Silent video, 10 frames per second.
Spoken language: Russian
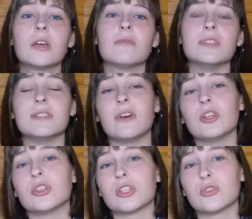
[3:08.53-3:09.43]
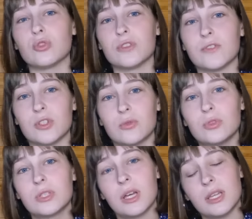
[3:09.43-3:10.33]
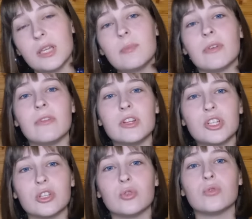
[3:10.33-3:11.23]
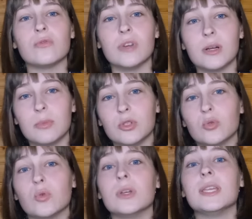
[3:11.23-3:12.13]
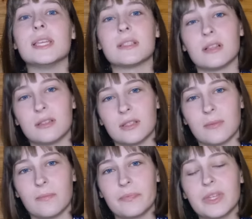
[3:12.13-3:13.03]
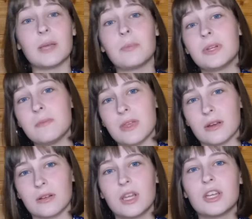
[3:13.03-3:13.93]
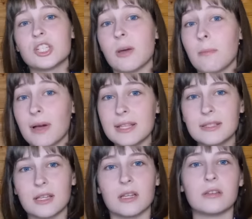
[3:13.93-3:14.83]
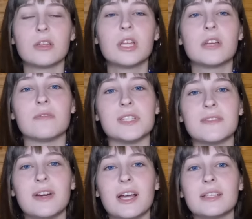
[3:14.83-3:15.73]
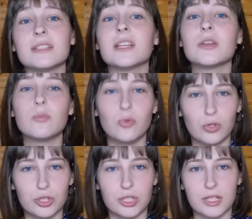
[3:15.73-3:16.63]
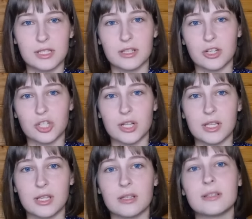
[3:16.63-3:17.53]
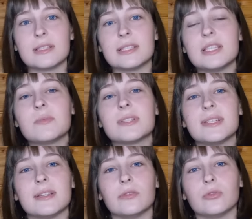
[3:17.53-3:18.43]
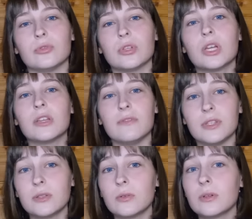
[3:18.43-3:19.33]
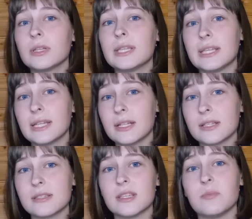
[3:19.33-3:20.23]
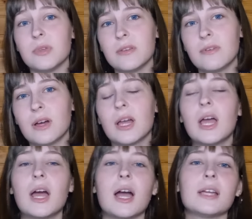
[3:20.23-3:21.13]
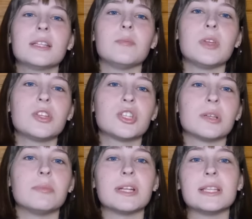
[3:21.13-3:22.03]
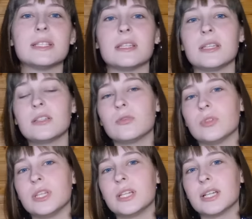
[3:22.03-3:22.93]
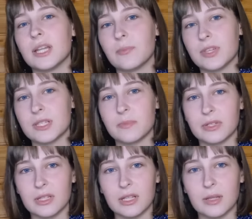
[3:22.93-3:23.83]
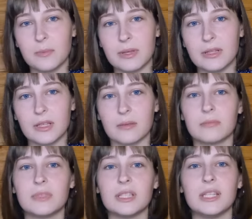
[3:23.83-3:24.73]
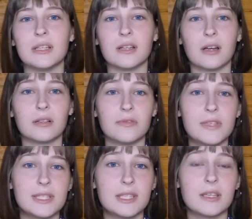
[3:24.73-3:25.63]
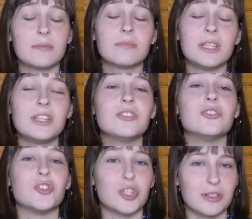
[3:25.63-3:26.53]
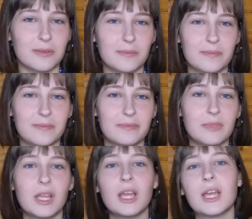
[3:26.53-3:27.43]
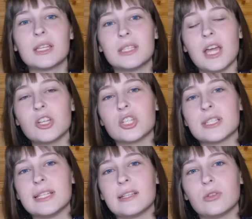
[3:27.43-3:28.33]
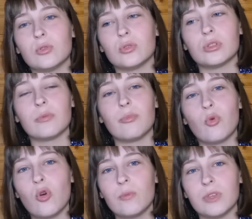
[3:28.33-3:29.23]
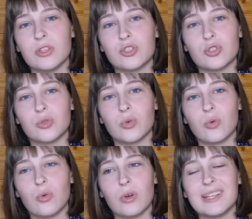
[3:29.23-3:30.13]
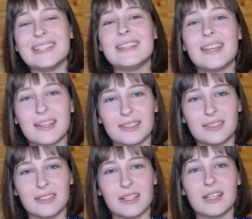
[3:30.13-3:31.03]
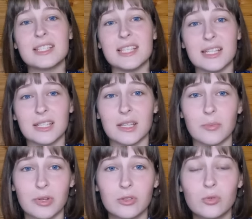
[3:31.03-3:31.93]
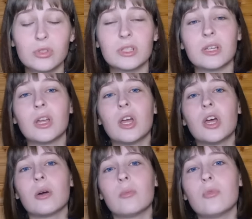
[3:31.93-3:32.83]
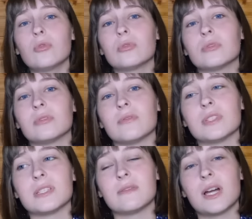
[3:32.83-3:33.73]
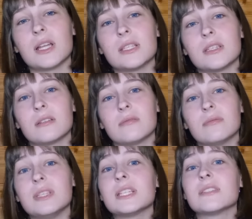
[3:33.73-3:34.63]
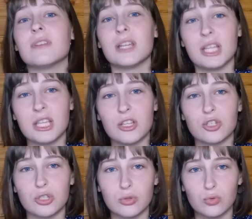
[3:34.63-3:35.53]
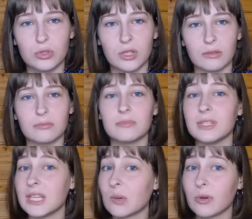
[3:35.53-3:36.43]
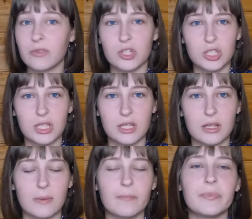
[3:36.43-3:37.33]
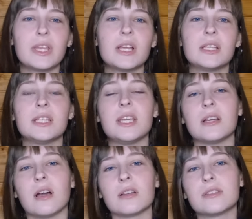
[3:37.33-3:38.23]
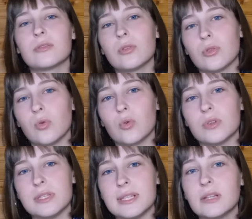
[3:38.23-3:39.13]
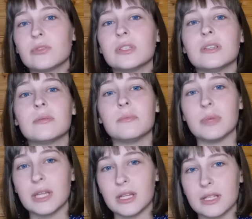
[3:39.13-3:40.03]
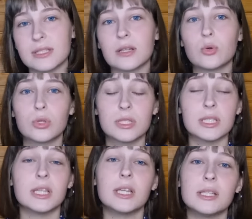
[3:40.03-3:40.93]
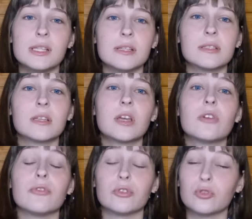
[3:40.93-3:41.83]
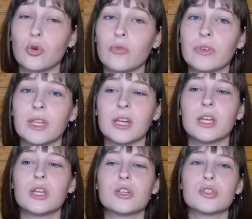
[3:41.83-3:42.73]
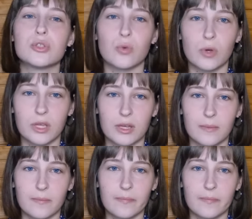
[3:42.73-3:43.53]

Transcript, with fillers: вызывают расстройство желудка и повышенную выработку кислоты. Например, шампанское вызывает наибольшее раздражение. За ним следуют вино, херес и пиво, а наименьшие бренди и другие крепкие спиртные напитки, такие как виски и джин. Также следует помнить, что некоторые растительные продукты могут вызывать ни сварение желудка, не повреждения, такие как сырый лук, зеленый перец, огурцы, редис, фруктовые соки.